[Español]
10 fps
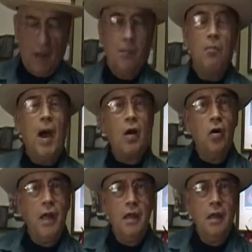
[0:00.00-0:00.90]

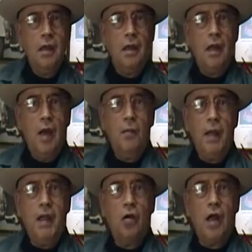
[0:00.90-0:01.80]
Manolín, el
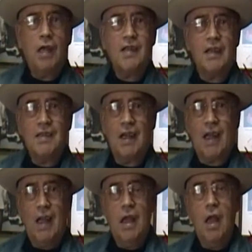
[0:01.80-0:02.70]
médico de la salsa,
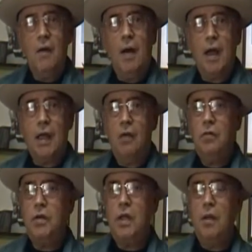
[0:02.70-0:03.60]
que lleva aquí
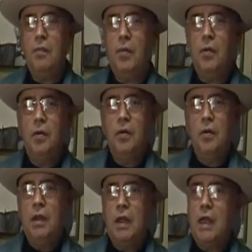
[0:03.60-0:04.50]
un tiempo
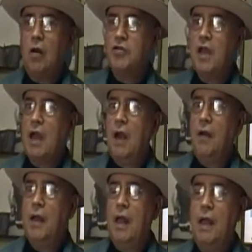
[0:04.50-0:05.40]
y que no se
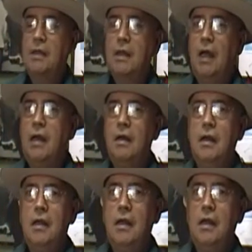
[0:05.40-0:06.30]
acaba de adaptar
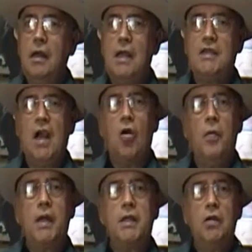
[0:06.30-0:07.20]
y se ha
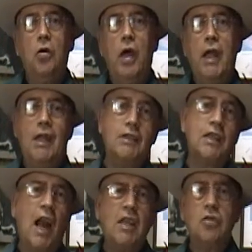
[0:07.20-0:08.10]
convertido en el
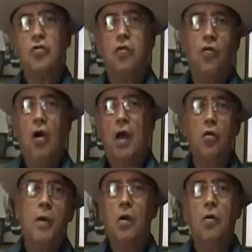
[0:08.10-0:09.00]
tránsfuga
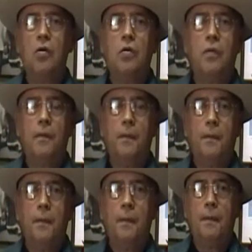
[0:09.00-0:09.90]
número uno.
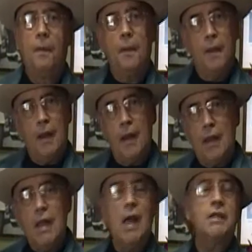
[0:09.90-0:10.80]

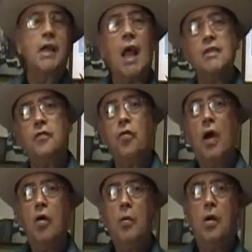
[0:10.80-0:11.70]
Y el
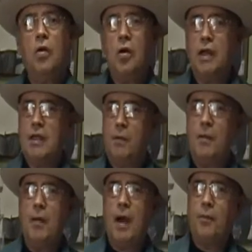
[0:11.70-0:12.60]
tránsfuga número dos que
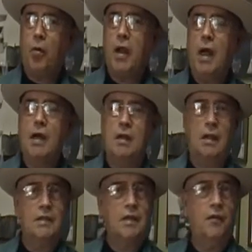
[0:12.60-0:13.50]
también va a apoyar
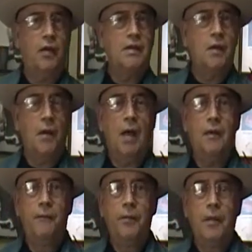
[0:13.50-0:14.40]
ese festival